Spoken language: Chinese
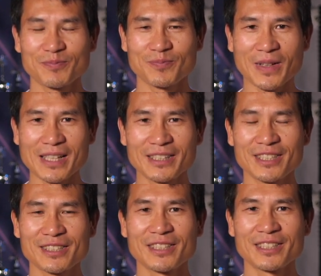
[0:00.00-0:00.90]
把你
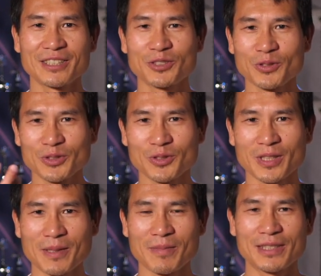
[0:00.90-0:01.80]
的声音说出
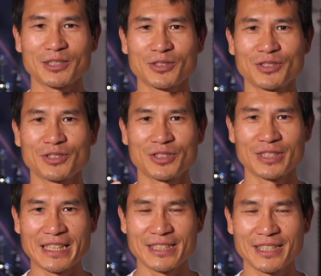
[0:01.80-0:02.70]
来嘛，就是
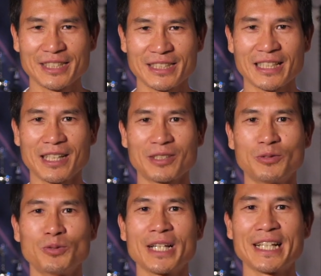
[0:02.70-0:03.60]
提升起来，
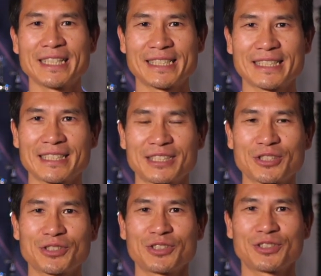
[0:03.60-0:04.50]
raise
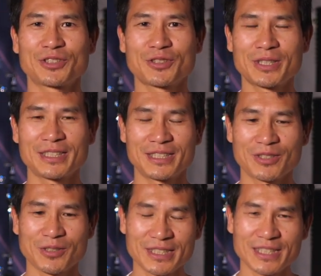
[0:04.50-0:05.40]
就是
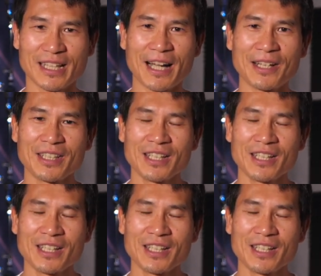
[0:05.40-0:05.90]
推起来，